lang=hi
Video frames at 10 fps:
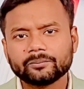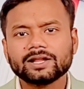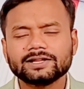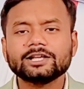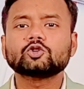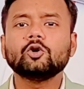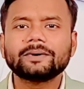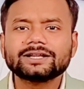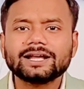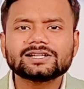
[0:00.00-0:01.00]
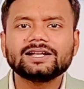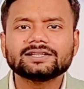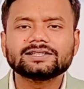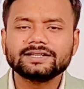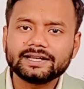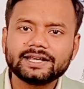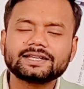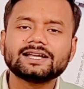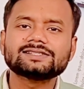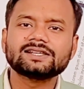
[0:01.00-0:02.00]
देश को पता चलना चाहिए कि
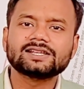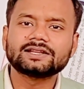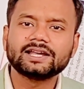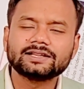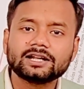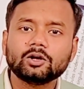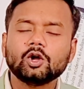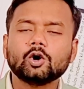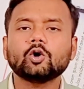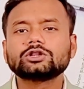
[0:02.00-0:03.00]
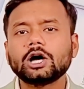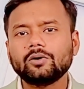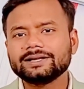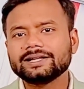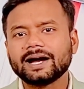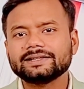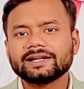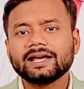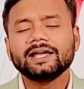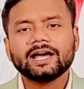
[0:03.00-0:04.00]
क्या संसद के अंदर होता हुआ दिखाई दे
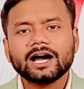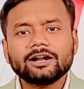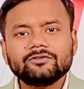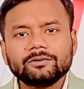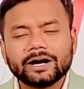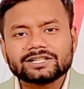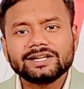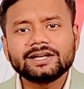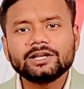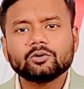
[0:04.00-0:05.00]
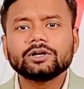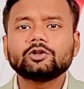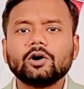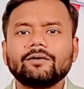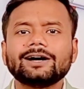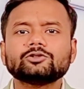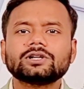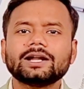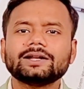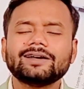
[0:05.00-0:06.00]
रहा है अगर विपक्षी नहीं होगी तो आवाज
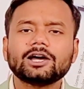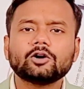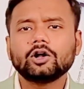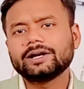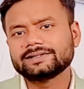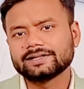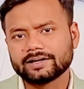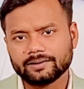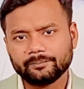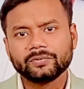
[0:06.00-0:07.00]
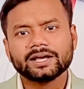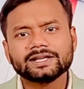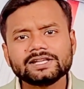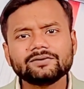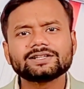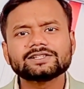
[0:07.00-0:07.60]
उठाने वाला कौन रह जाएगा इसी वजह